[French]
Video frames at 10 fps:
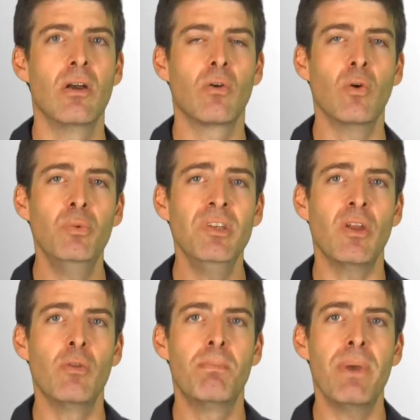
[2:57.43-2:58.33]
conduisent à
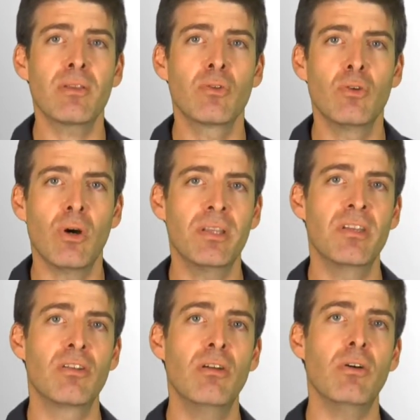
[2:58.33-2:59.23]
une perte d'aura
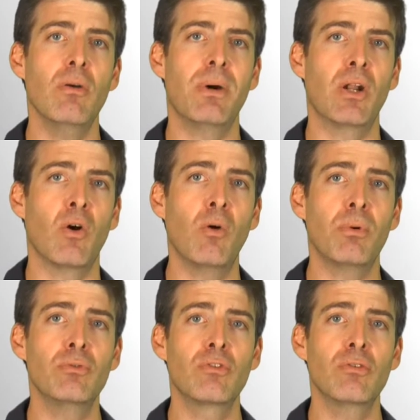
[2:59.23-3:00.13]
des œuvres par leur
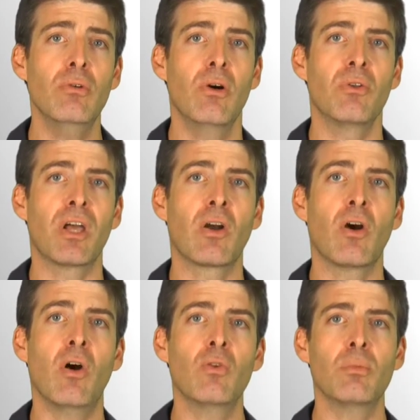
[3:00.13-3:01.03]
reproduction en un
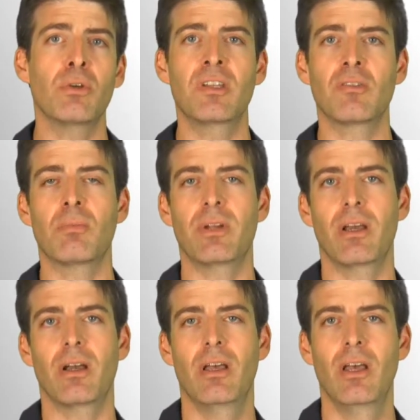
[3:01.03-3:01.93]
grand nombre d'exemplaires.